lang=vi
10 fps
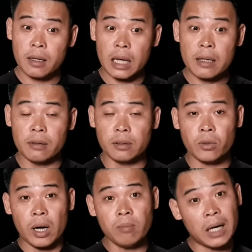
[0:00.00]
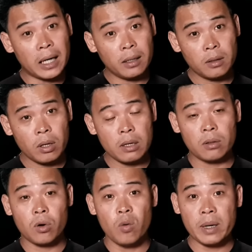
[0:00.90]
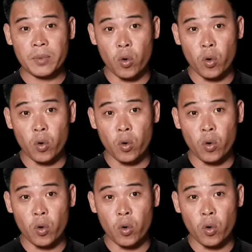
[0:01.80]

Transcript: cái giường của ổng mà cái giường của ông năm